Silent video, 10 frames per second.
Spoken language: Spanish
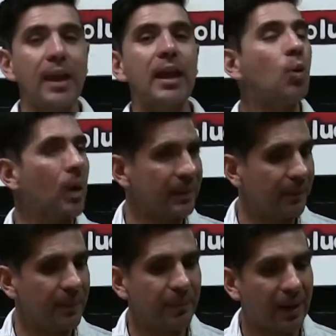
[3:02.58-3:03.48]
Igual
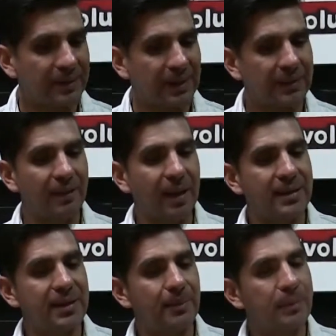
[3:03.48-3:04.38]
también para las
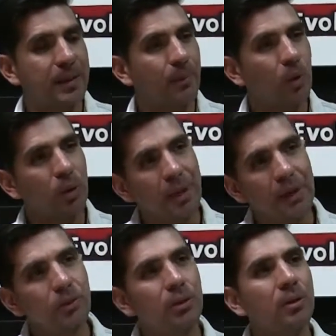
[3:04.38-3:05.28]
actividades de primer
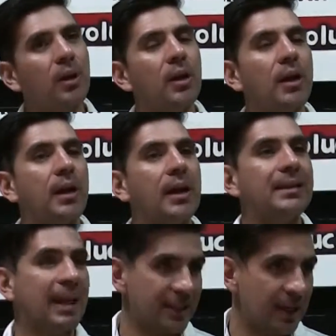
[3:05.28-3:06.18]
movimiento,
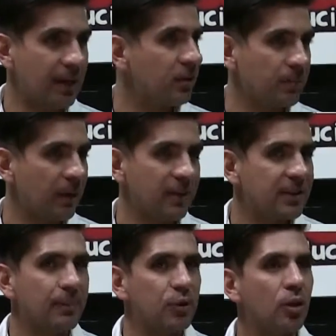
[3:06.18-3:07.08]
el taller, su
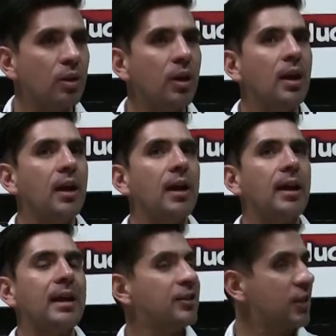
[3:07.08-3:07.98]
inscripción,
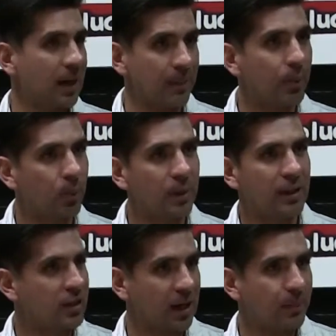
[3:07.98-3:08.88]
eh, la, charla
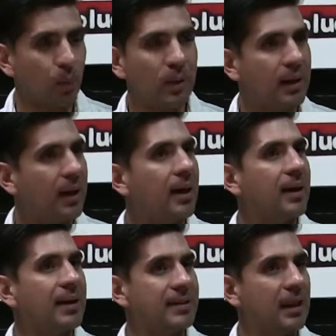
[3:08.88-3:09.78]
la charla
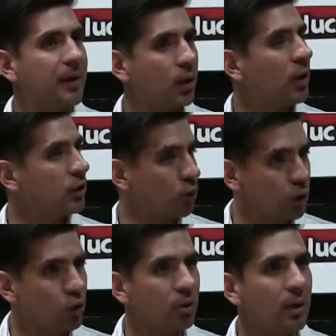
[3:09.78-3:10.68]
pública que es el miércoles
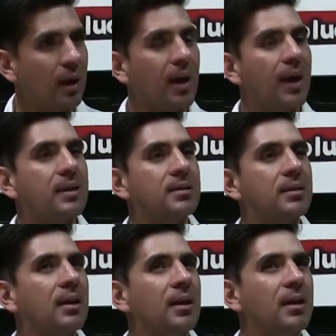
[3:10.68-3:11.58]
8 a las
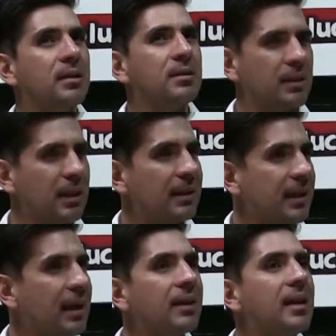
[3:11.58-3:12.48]
7 de la
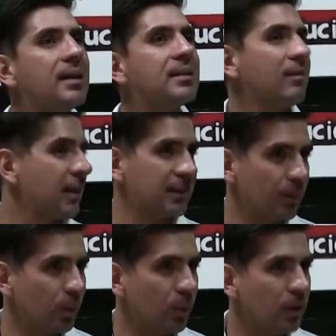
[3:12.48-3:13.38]
tarde es abierta a
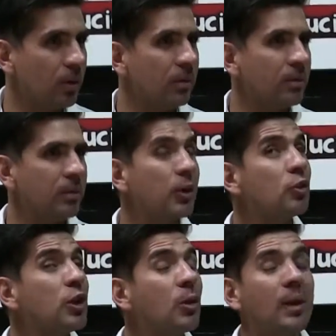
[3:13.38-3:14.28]
público,
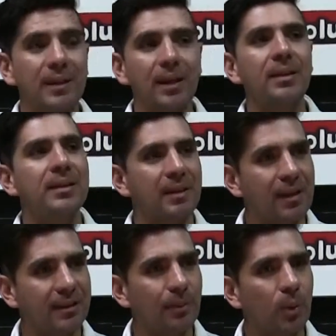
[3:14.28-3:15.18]
perdón, 5 de la tarde es
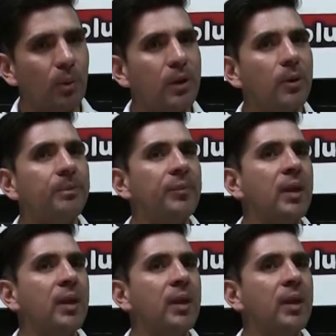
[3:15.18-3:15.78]
abierta a público